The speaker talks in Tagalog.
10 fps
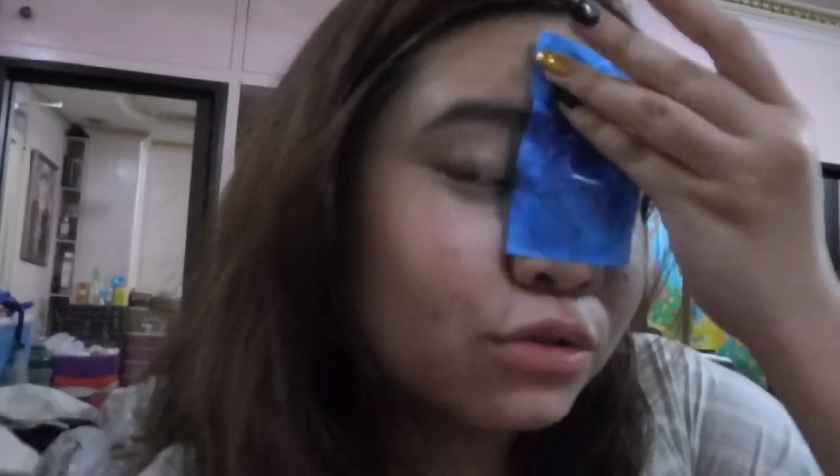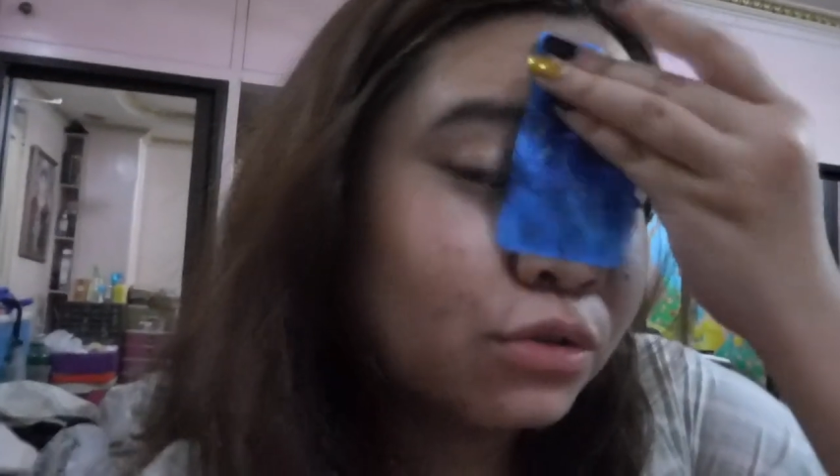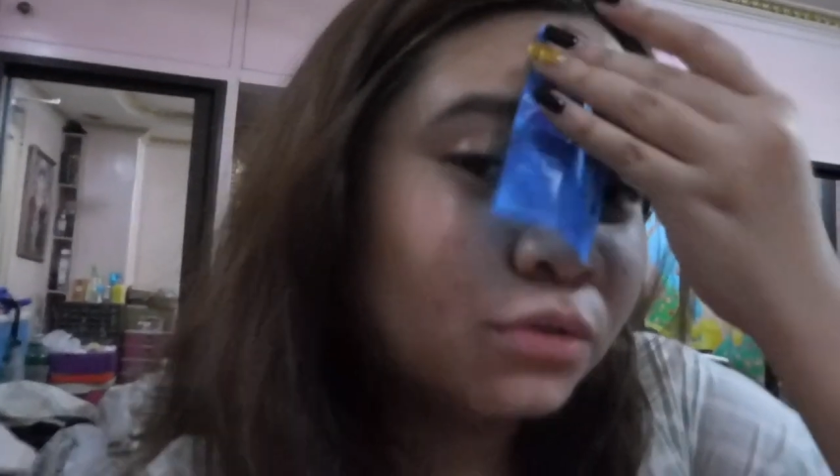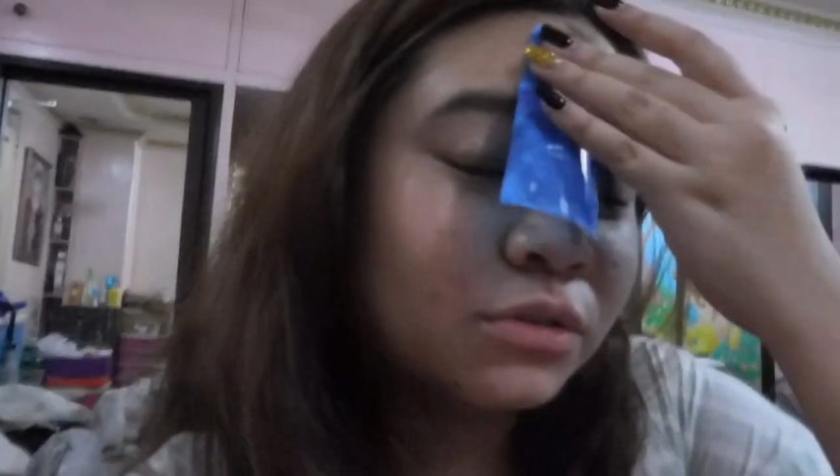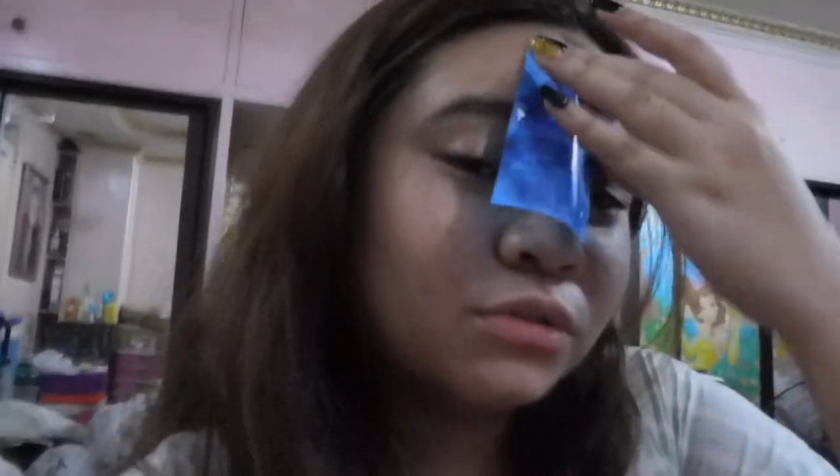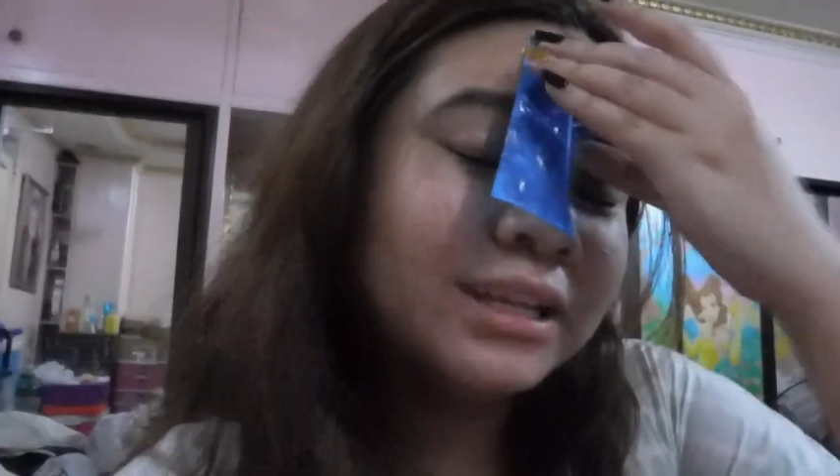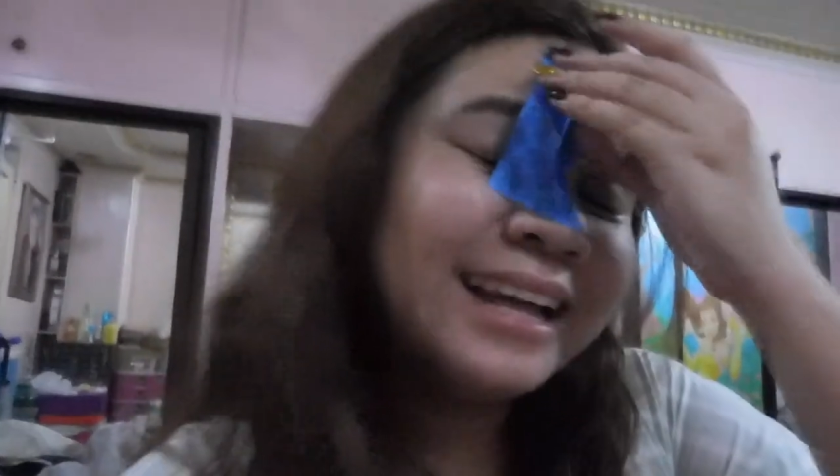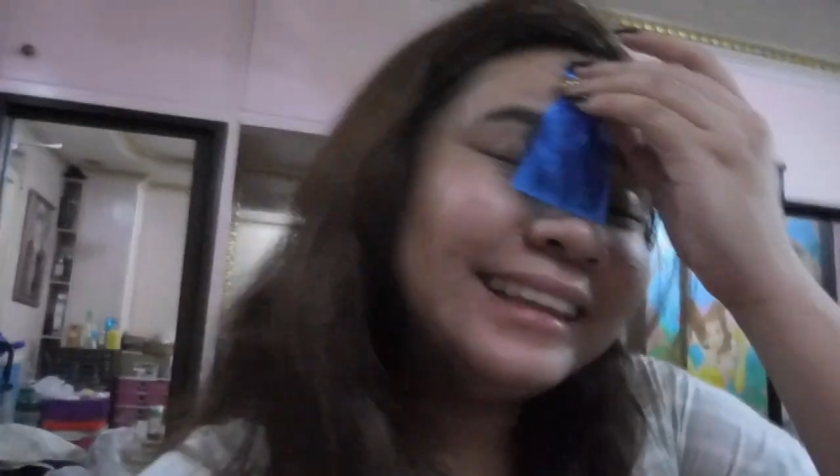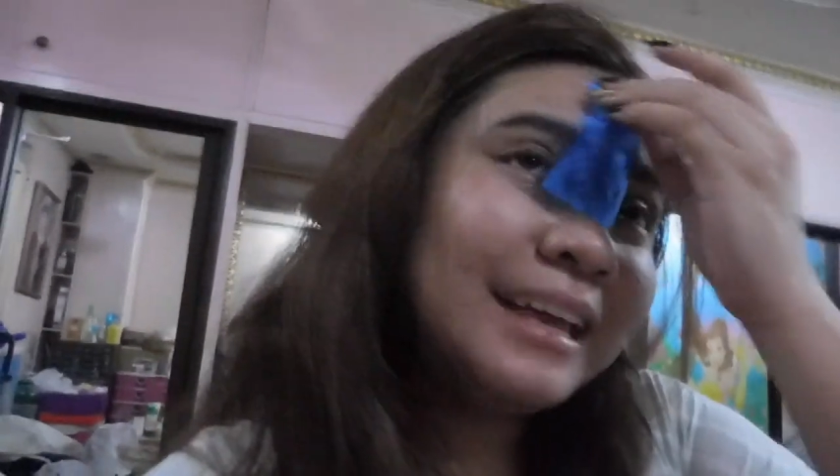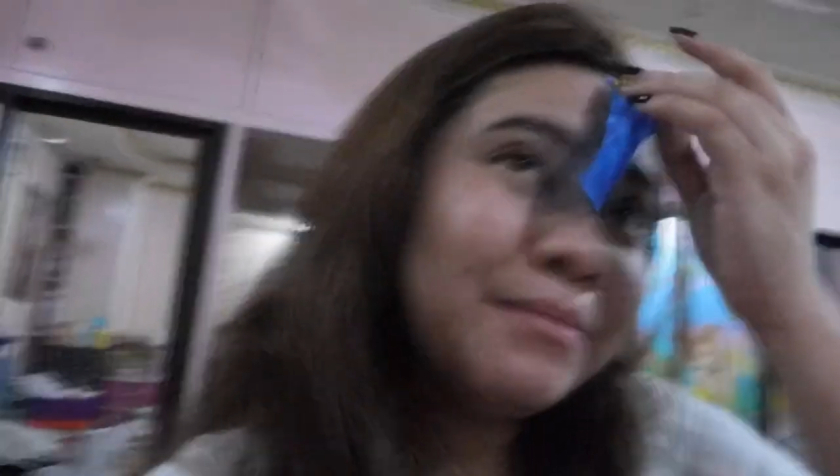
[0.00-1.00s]
So kung
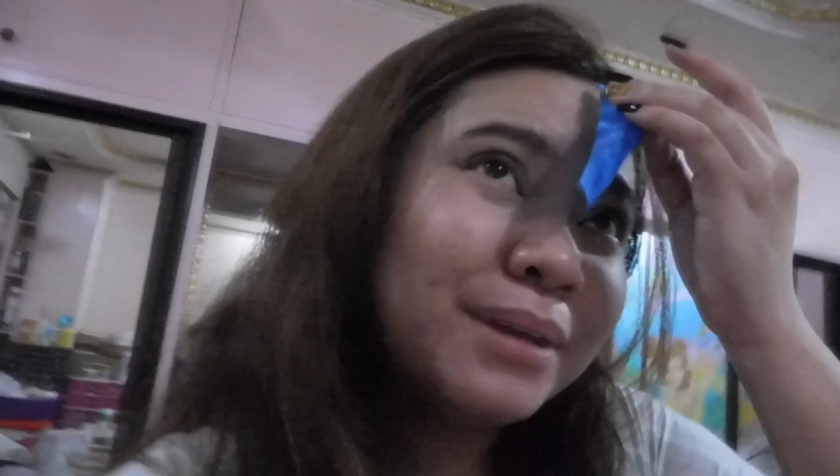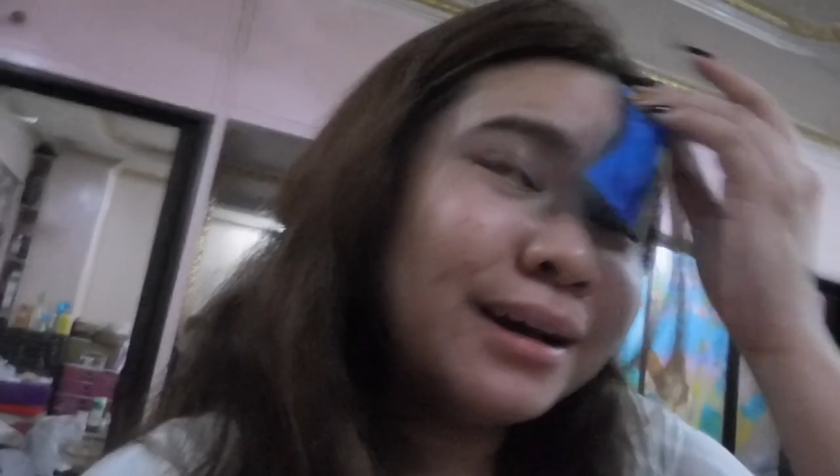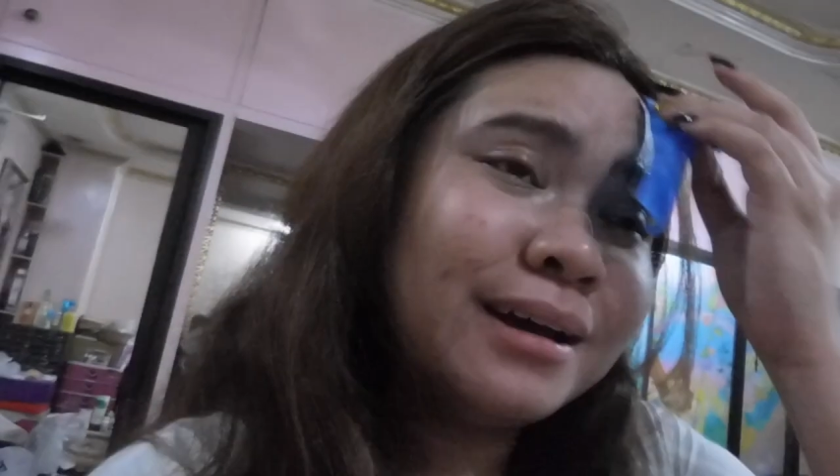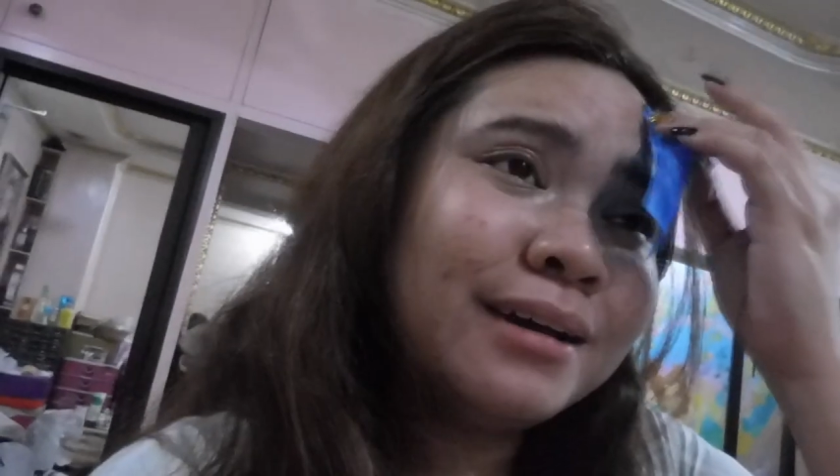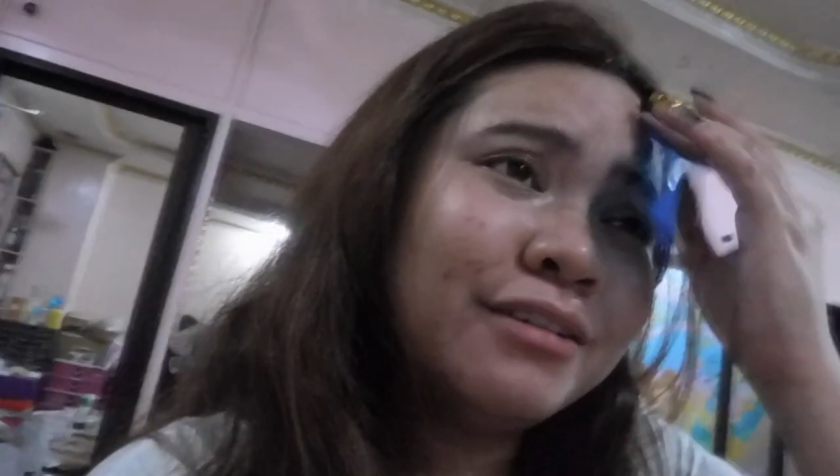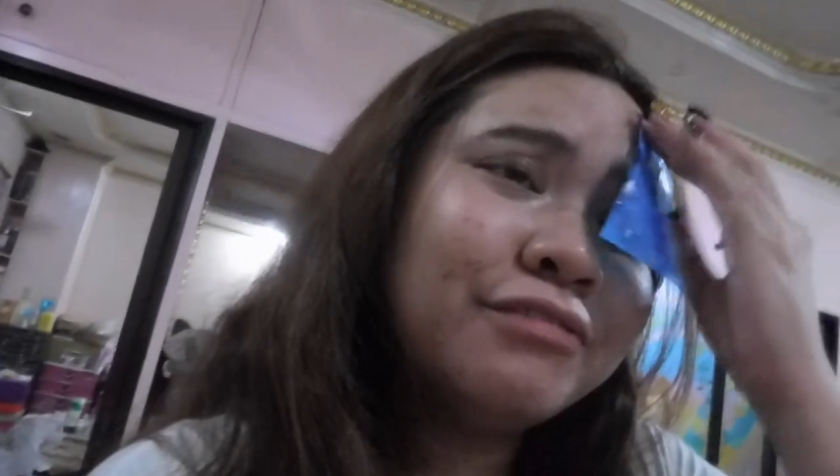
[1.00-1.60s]
dati mga